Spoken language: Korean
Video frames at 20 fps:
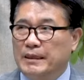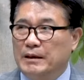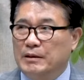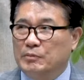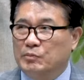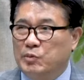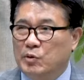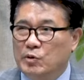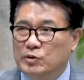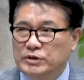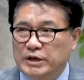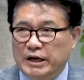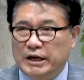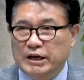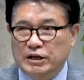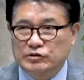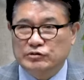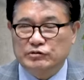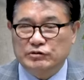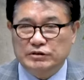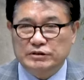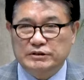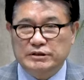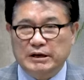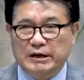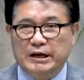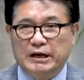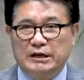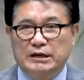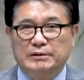보장해주는
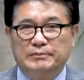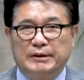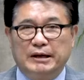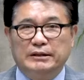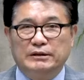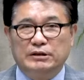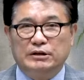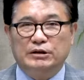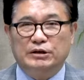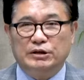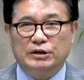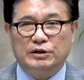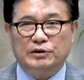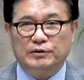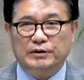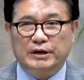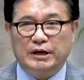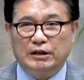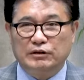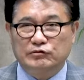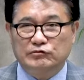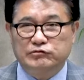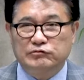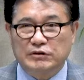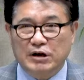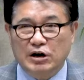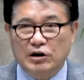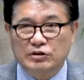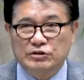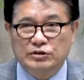사회를 만들기 위한
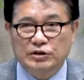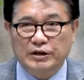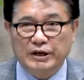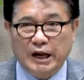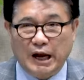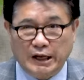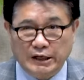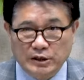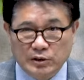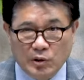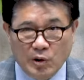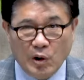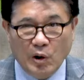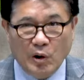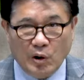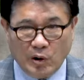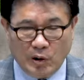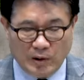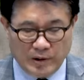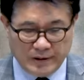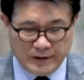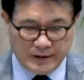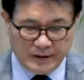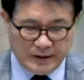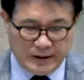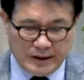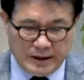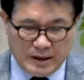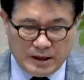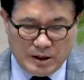국가 건설이 아니고
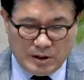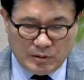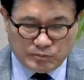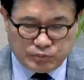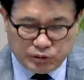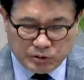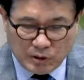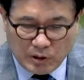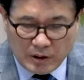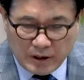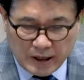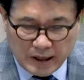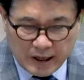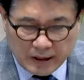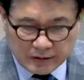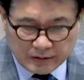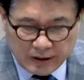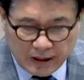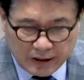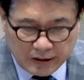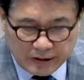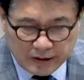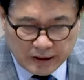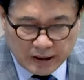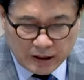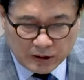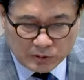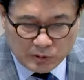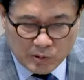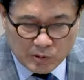
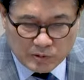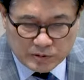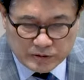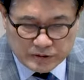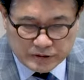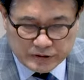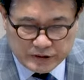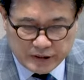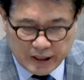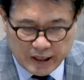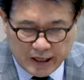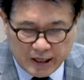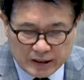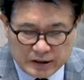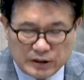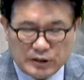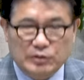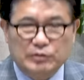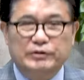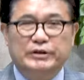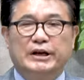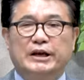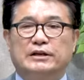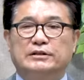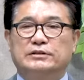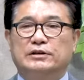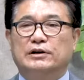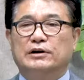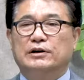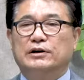프롤레타리아 독재를
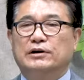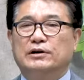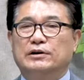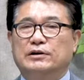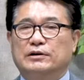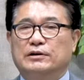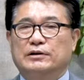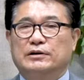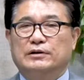위해서